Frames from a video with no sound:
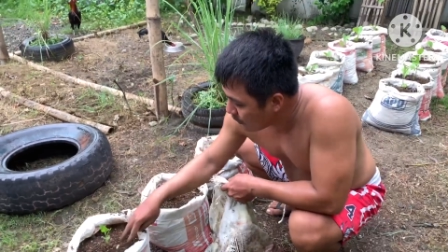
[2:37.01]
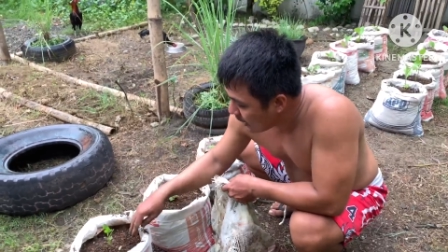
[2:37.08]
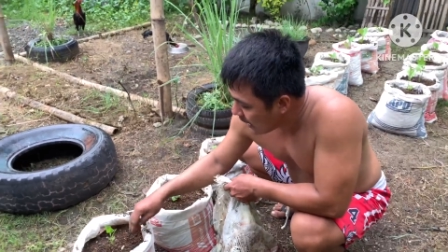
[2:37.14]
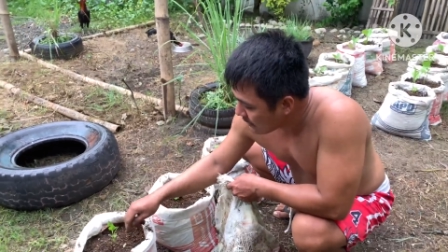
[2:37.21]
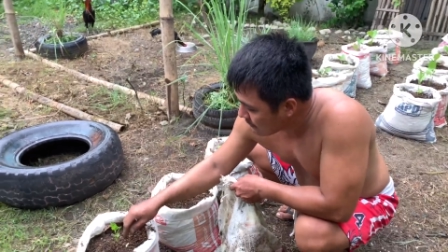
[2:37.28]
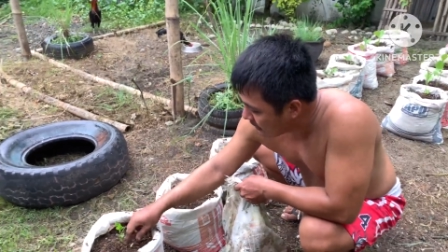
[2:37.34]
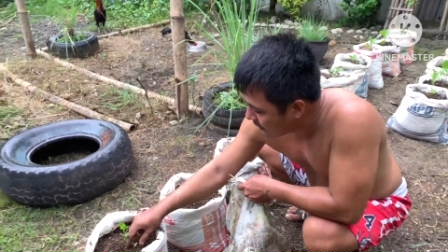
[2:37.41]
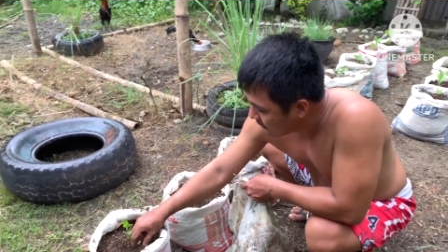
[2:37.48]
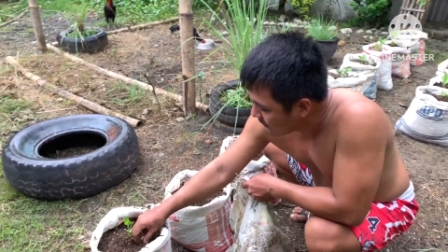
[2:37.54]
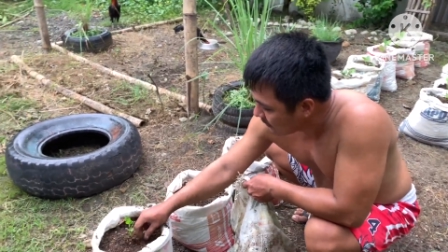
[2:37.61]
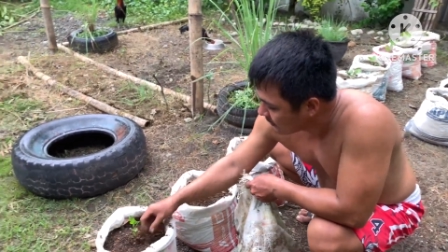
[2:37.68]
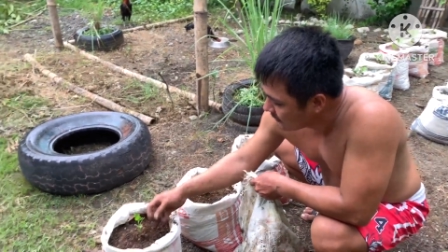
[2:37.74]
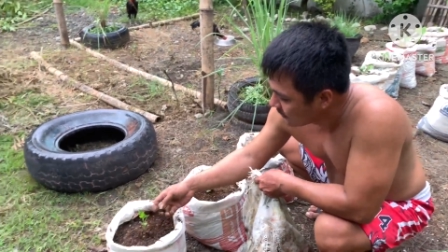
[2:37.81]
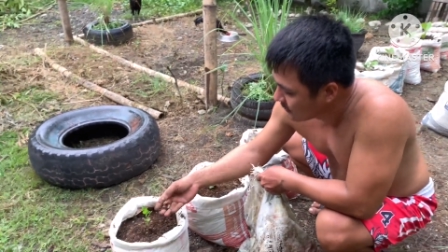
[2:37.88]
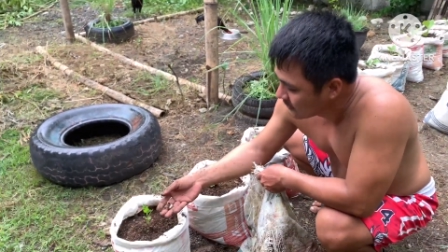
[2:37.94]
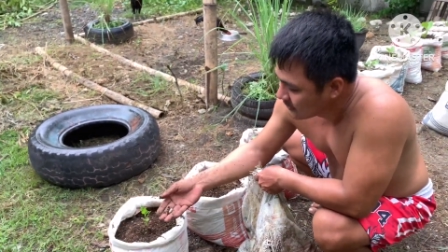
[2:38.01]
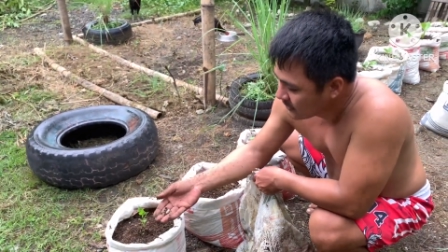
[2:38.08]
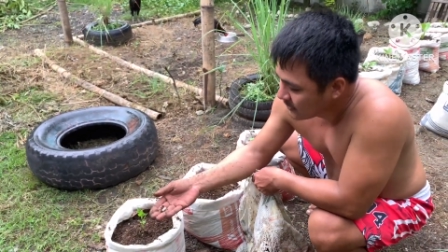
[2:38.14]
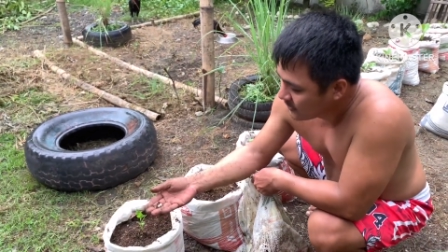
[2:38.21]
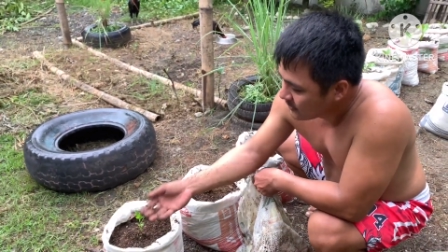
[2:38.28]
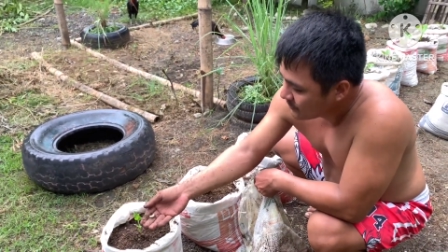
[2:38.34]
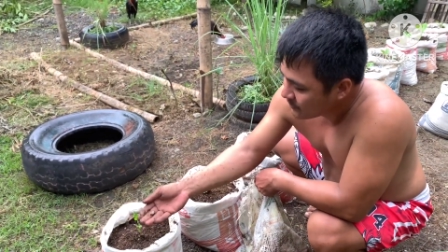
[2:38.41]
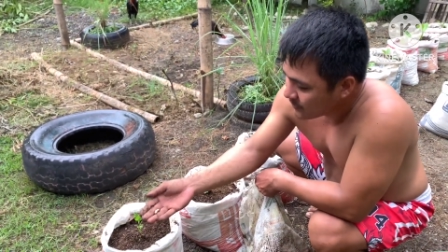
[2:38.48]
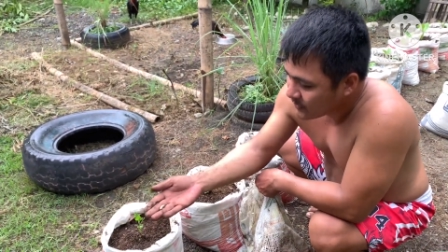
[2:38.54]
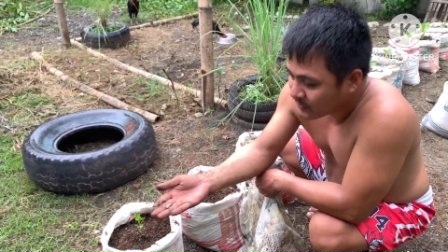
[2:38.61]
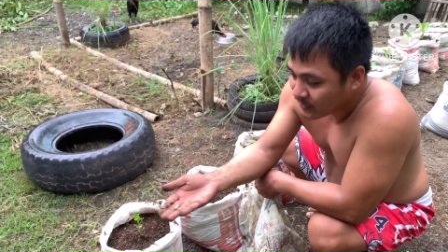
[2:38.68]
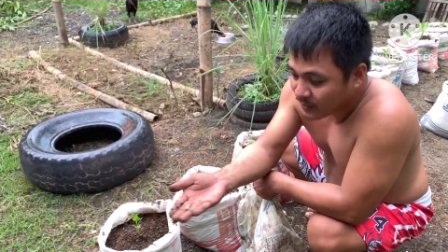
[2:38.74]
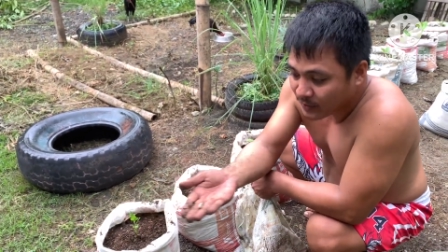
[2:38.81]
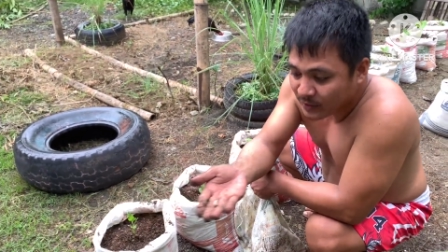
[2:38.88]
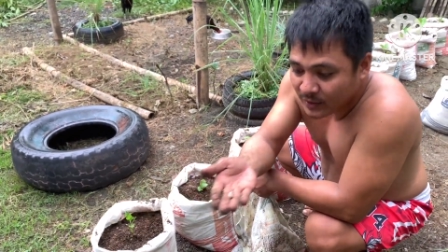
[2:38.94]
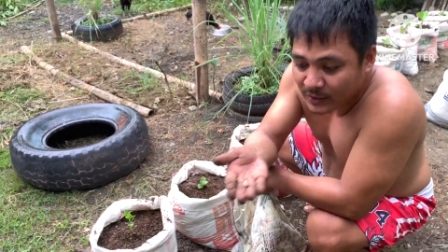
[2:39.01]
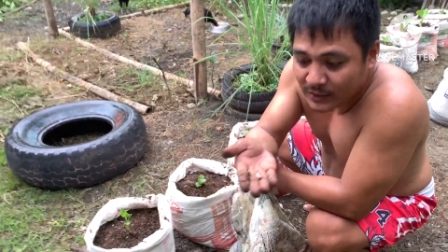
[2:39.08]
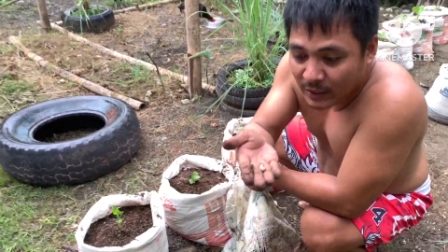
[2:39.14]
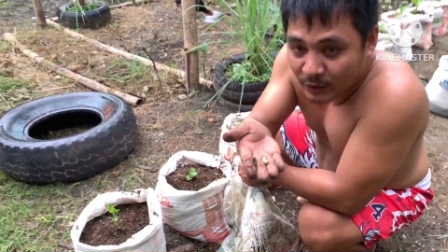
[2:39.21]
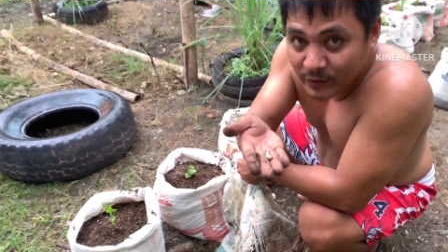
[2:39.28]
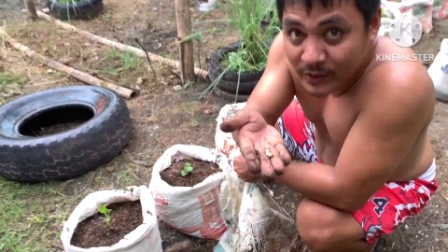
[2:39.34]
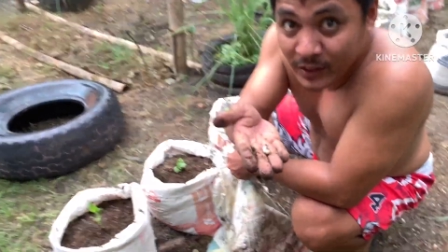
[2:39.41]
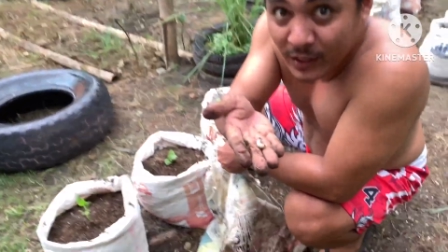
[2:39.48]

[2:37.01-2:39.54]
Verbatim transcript: bukan lang no? Oo, oh, nakita ko lagi